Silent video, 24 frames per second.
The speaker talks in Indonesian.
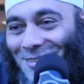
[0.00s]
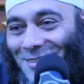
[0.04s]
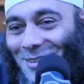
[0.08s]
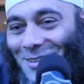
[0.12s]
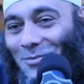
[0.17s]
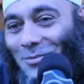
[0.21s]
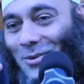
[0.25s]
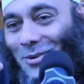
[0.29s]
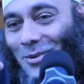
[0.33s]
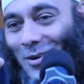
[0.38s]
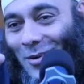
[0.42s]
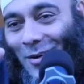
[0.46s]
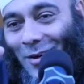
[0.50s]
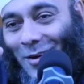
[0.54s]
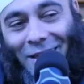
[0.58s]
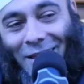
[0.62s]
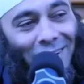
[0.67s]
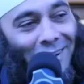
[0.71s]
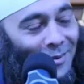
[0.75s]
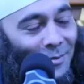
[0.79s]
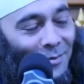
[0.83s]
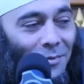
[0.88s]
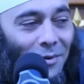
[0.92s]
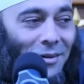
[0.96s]
tapi
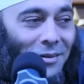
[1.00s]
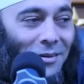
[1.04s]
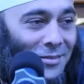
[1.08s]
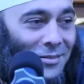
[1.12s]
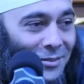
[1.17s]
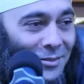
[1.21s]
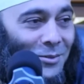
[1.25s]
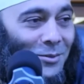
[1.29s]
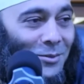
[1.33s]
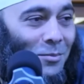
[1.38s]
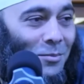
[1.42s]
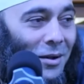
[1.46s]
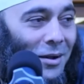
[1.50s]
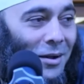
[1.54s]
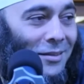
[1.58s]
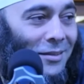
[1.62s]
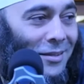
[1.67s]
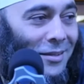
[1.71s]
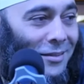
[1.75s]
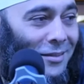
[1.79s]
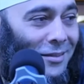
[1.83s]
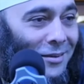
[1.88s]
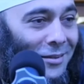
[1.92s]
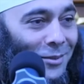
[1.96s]
enak banget sejuk banget
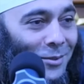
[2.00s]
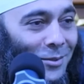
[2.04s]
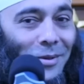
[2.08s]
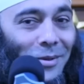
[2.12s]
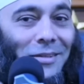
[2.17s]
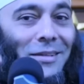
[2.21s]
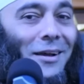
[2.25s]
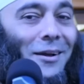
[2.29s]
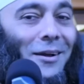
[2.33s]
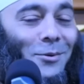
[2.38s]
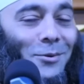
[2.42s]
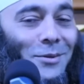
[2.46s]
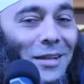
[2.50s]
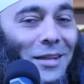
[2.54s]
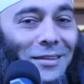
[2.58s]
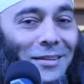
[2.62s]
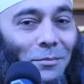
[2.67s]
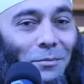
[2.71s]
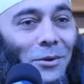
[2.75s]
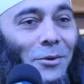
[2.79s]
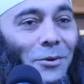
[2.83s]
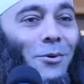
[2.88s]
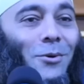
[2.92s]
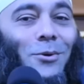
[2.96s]
gitu. Itu biasanya kalau udah
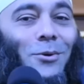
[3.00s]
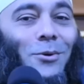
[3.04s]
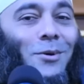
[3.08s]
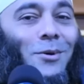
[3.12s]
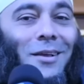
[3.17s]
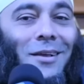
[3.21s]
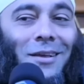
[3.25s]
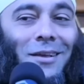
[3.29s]
sampai gunung,